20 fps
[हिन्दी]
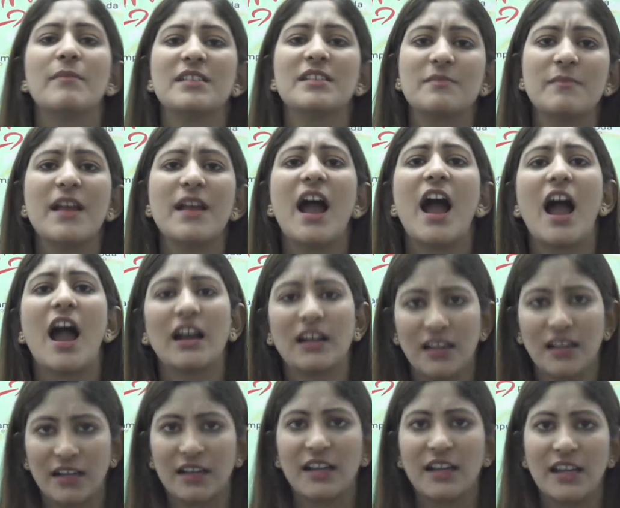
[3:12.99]
बस में आग
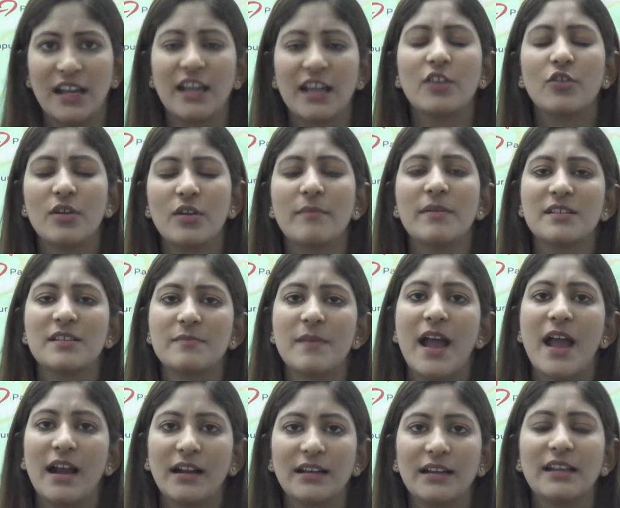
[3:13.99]
लग गई है क्योंकि बस में
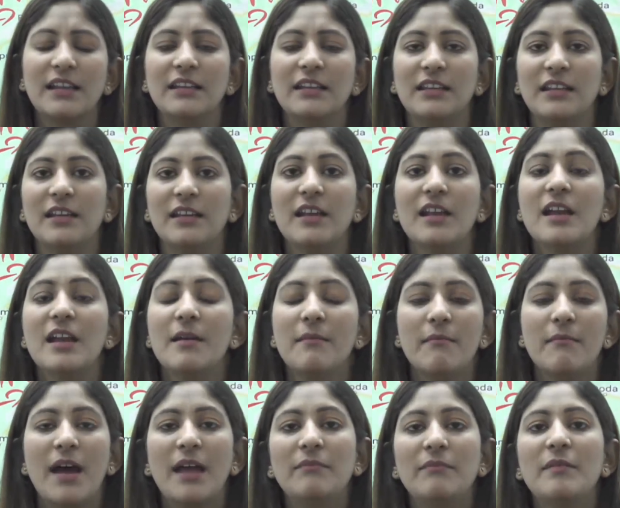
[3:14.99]
आग लगी थी
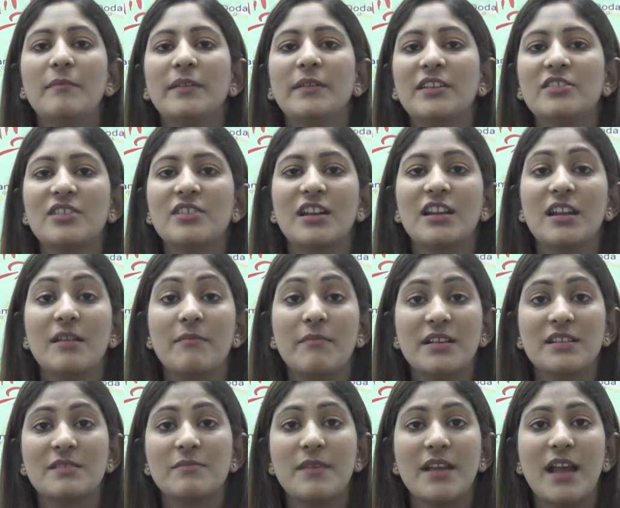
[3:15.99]
बाद में पता चला ये
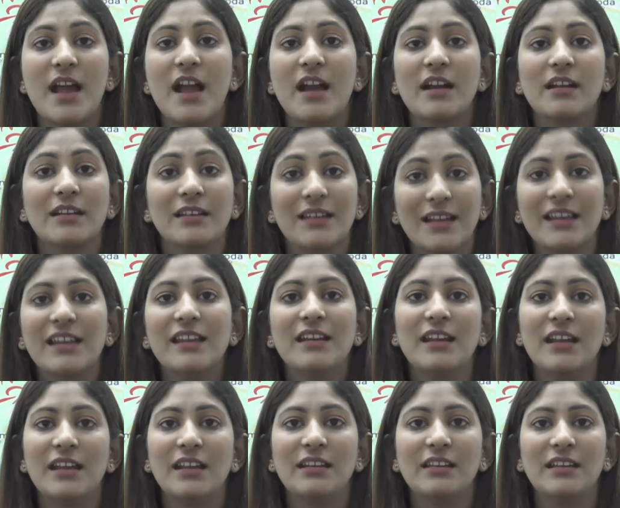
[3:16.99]
बस में आग लगी
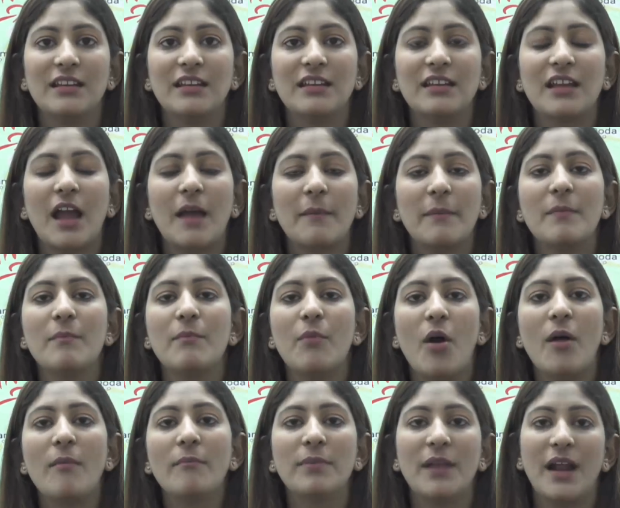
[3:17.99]
नहीं थी यहाँ पे
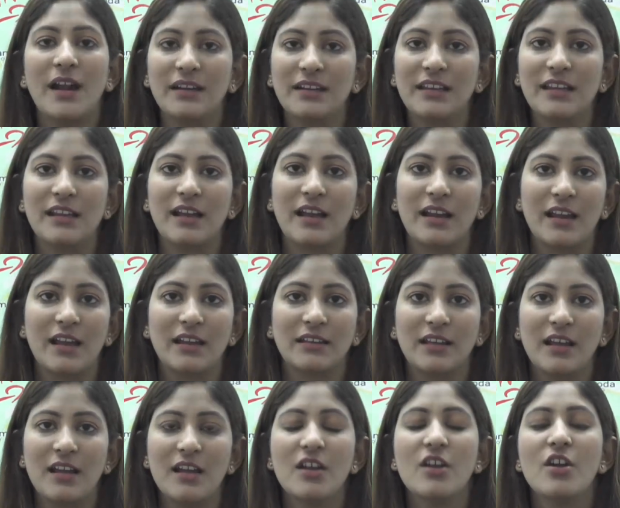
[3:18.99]
बॉम्ब प्लांट किया गया
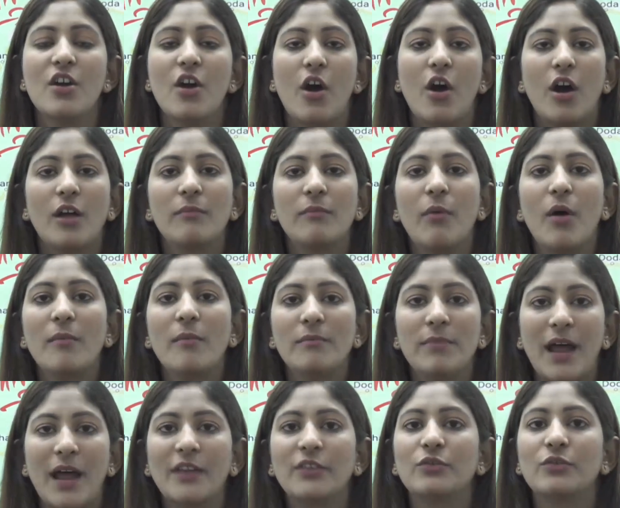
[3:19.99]
था और बॉम्ब
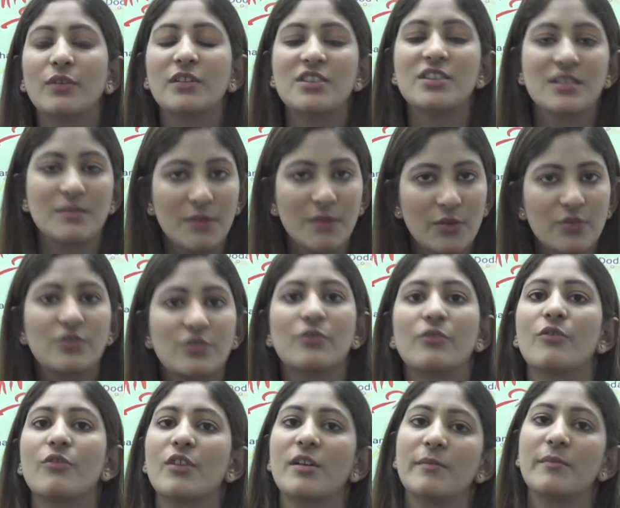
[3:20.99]
ब्लास्ट हुआ जिसमें कुछ
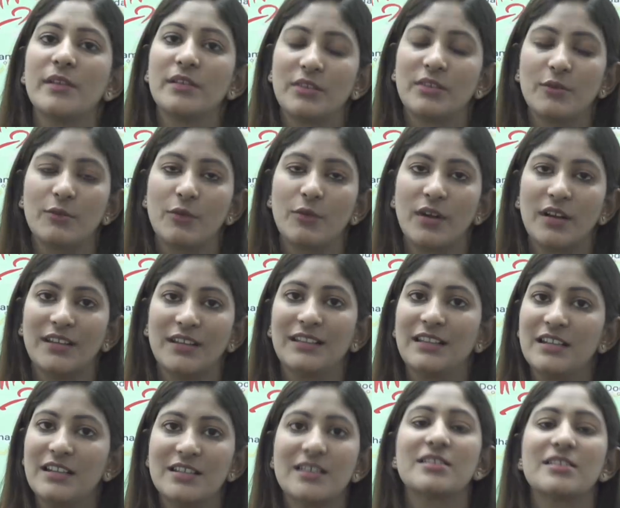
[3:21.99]
लोगों की मृत्यु हो गई थी
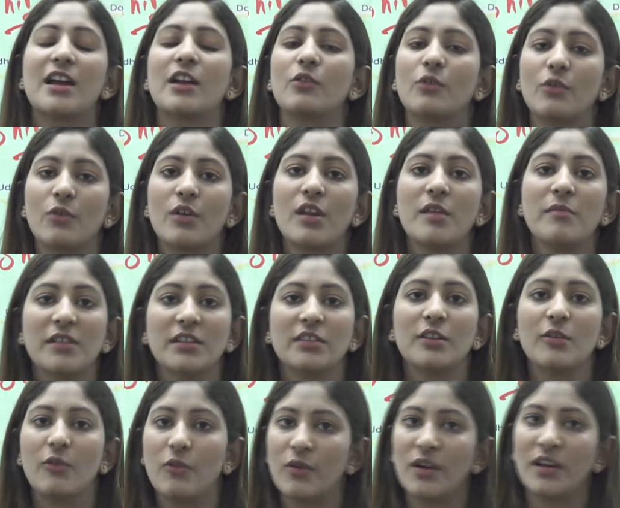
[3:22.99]
तीन से चार लोगों की
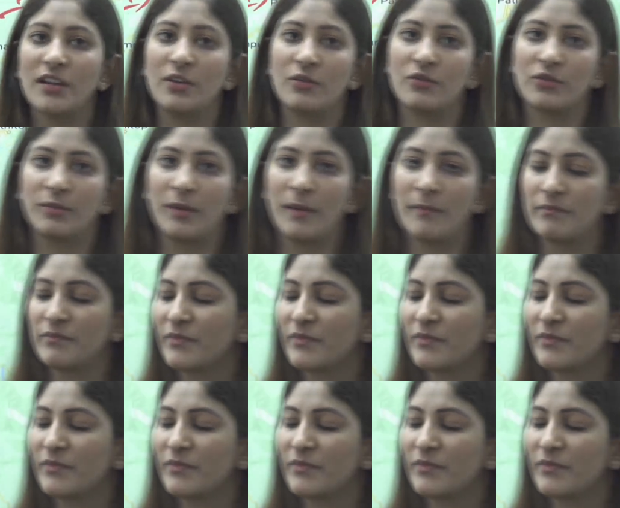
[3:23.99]
मृत्यु हो गई थी उसमें